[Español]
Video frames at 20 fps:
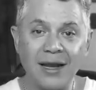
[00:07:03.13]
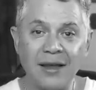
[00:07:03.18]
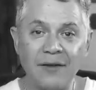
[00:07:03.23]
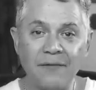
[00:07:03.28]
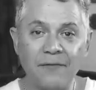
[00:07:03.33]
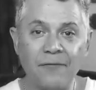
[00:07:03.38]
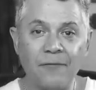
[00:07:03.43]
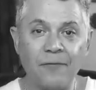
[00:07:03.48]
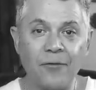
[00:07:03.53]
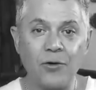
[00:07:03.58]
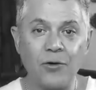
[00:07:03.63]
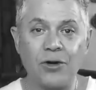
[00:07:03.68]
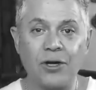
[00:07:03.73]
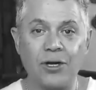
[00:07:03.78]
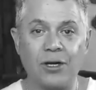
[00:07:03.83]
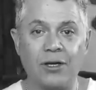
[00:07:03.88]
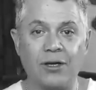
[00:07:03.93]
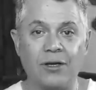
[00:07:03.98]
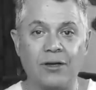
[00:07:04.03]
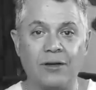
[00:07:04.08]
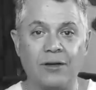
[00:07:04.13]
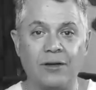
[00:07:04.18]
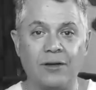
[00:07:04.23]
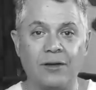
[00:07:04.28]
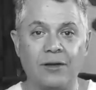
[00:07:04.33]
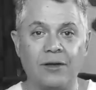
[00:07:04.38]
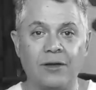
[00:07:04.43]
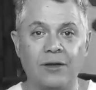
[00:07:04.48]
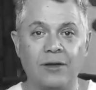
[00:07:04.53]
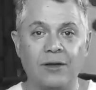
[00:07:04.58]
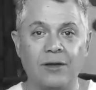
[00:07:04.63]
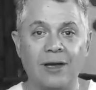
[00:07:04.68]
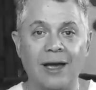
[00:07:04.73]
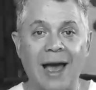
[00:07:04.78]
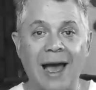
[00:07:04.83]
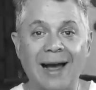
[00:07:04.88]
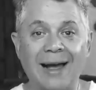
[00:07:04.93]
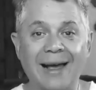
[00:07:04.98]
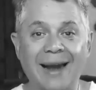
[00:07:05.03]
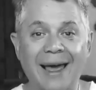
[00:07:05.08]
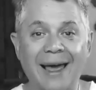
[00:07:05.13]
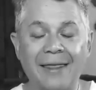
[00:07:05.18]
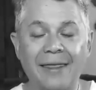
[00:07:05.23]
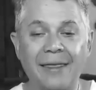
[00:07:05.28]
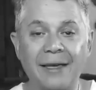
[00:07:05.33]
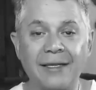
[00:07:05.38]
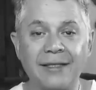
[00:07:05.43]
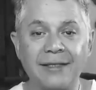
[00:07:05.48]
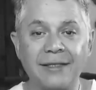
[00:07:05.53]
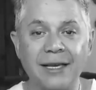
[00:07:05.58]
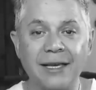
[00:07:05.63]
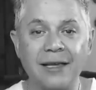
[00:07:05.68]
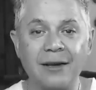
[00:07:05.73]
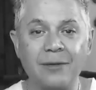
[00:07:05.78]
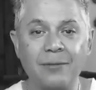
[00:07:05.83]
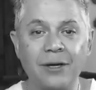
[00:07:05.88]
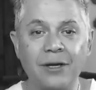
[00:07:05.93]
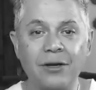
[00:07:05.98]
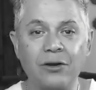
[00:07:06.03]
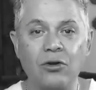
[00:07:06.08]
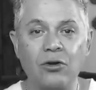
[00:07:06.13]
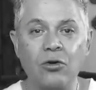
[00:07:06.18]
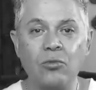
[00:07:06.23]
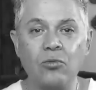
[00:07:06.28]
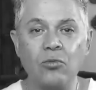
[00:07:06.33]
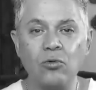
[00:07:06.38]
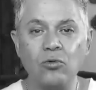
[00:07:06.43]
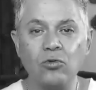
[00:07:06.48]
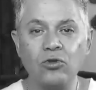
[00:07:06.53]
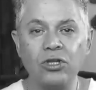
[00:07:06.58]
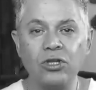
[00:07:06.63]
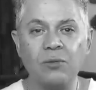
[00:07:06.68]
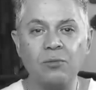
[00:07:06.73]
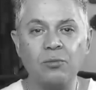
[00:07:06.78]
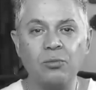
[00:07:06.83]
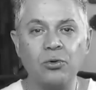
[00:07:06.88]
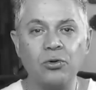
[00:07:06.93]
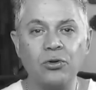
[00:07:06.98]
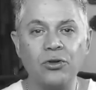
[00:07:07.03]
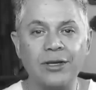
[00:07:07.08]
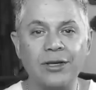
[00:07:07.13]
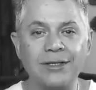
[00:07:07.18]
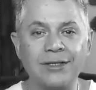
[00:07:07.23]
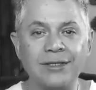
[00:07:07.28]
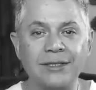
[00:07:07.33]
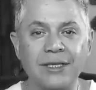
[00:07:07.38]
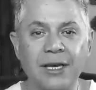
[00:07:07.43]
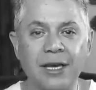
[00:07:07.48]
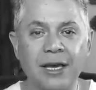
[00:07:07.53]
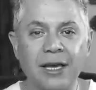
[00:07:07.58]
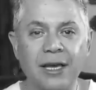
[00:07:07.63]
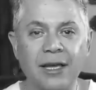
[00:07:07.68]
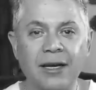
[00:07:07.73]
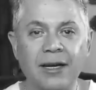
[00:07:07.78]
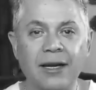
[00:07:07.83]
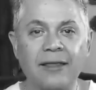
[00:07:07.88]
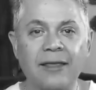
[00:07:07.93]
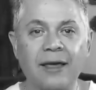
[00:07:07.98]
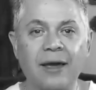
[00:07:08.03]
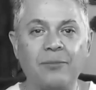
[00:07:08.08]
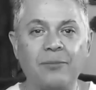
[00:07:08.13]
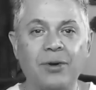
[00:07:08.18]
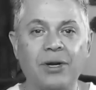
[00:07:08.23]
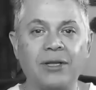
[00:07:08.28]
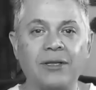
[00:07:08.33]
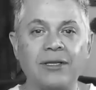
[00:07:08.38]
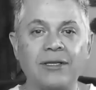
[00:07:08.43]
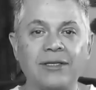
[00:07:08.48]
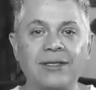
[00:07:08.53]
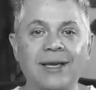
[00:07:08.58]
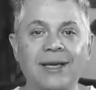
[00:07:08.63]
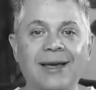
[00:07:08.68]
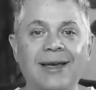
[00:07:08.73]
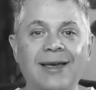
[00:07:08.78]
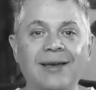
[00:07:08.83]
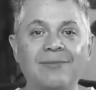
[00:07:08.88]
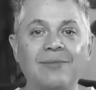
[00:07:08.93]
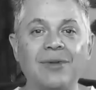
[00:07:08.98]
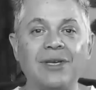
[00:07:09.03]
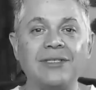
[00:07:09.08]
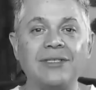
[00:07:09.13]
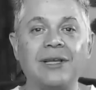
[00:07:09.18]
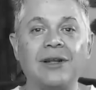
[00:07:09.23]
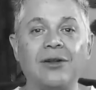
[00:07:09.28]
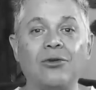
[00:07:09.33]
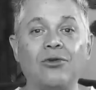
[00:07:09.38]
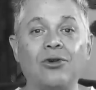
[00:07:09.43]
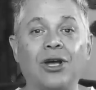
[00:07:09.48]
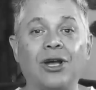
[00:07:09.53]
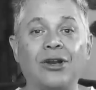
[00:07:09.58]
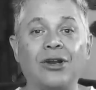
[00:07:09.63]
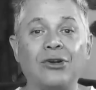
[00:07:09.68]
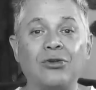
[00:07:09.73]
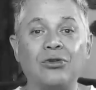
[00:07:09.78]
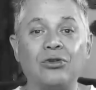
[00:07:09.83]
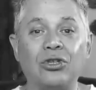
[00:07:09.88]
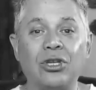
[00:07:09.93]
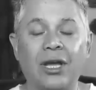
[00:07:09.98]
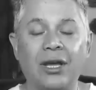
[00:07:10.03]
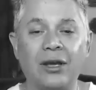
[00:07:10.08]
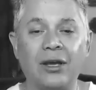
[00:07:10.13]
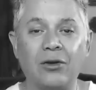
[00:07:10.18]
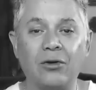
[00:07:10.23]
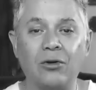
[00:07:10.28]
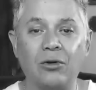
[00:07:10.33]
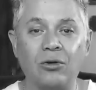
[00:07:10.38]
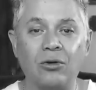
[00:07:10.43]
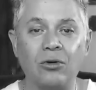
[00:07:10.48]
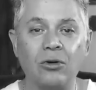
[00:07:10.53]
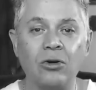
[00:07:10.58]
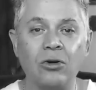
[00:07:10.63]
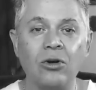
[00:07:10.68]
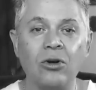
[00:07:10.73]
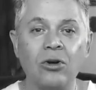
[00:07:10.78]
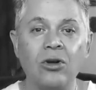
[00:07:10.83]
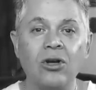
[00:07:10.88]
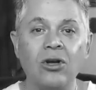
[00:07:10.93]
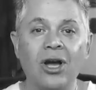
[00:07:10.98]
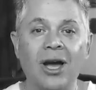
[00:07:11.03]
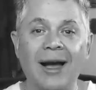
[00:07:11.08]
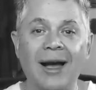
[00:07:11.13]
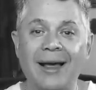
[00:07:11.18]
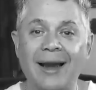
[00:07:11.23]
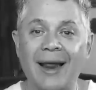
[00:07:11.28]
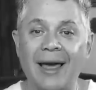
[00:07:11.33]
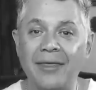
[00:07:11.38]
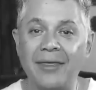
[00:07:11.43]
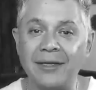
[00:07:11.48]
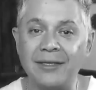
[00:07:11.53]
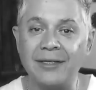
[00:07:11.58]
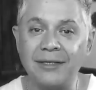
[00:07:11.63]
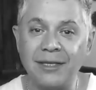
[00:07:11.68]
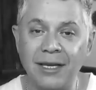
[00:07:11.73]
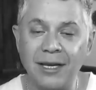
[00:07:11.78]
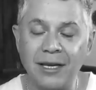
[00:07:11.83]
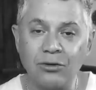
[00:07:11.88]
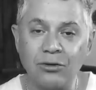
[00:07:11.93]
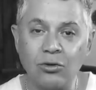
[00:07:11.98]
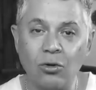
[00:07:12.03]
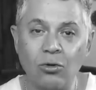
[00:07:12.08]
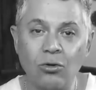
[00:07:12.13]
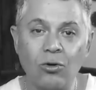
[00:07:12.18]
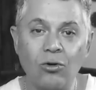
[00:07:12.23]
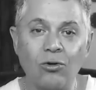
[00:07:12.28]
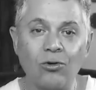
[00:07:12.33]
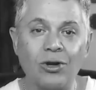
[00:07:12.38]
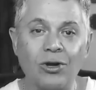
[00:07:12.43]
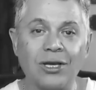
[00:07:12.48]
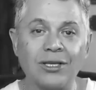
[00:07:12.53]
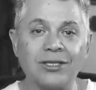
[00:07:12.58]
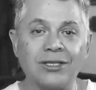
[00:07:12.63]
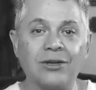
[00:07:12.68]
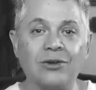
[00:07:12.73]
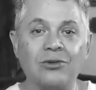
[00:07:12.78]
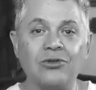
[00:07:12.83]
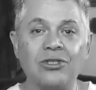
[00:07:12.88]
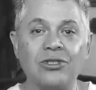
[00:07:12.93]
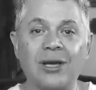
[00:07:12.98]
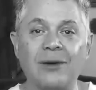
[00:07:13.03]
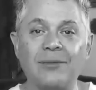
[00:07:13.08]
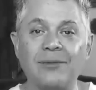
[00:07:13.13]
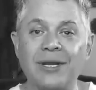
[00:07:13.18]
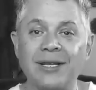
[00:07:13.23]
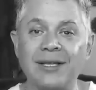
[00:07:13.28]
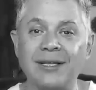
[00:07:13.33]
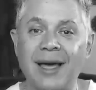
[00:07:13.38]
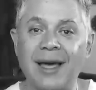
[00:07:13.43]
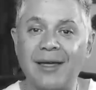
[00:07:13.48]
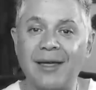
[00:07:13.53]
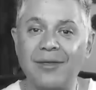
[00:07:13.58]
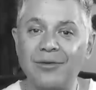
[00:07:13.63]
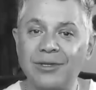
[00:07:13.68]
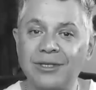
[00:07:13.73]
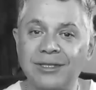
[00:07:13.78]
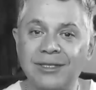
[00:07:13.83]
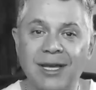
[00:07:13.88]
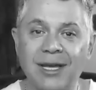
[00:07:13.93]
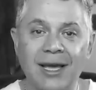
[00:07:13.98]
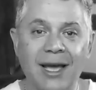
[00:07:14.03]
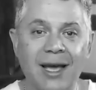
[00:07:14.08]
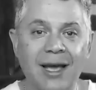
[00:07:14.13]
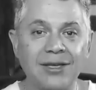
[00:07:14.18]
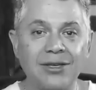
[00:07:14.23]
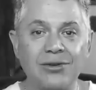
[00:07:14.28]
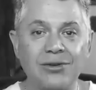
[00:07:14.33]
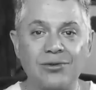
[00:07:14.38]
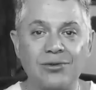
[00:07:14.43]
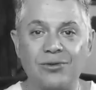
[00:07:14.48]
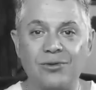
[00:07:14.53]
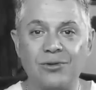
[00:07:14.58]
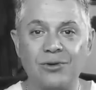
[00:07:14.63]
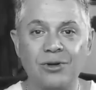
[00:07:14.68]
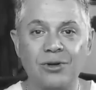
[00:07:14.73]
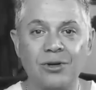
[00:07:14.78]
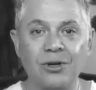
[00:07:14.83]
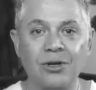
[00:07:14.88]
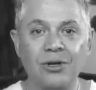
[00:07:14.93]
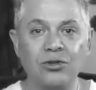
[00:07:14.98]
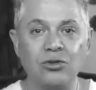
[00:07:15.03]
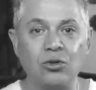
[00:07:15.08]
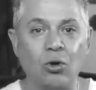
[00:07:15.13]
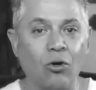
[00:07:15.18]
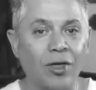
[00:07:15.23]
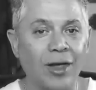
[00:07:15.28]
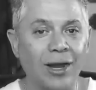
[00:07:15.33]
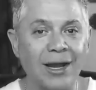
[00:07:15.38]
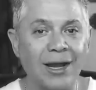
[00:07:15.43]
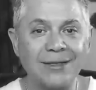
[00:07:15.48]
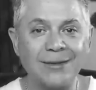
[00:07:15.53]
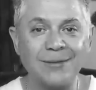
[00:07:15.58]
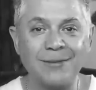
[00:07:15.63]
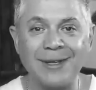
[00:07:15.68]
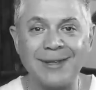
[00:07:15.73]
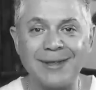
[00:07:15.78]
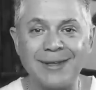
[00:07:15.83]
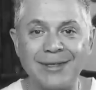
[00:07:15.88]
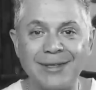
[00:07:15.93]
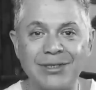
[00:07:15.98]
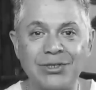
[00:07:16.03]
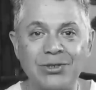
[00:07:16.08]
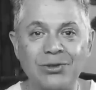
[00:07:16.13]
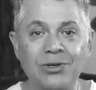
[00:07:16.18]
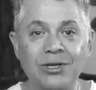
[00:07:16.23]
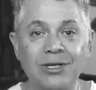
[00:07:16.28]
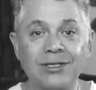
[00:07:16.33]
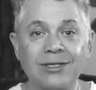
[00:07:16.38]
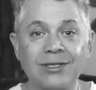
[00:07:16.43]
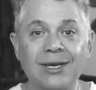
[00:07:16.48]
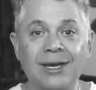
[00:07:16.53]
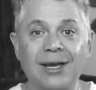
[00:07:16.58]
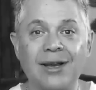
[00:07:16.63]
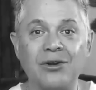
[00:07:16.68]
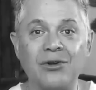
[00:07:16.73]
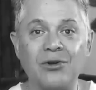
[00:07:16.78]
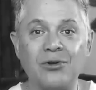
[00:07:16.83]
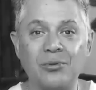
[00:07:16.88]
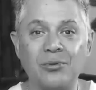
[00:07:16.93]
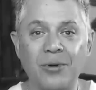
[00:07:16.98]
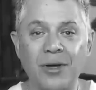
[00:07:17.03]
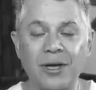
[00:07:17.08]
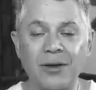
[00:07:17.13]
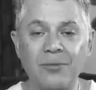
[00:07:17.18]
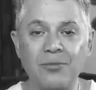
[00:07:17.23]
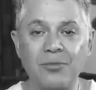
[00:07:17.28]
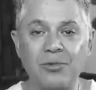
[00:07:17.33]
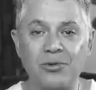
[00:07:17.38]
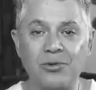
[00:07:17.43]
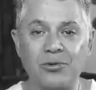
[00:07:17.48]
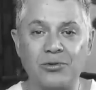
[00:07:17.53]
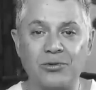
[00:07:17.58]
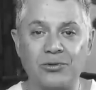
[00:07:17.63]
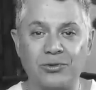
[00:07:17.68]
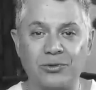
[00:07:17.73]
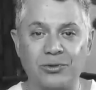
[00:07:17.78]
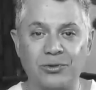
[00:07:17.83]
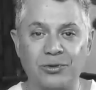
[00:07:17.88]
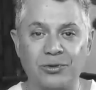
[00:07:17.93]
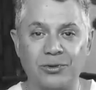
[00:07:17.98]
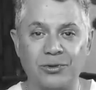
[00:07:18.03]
el enfoque, agradecer, ver como un tiempo de cierre, de aprendizaje en vez de lo que no tengo, agradecer todo lo que se nos ha brindado este año, todas las bendiciones que no vemos.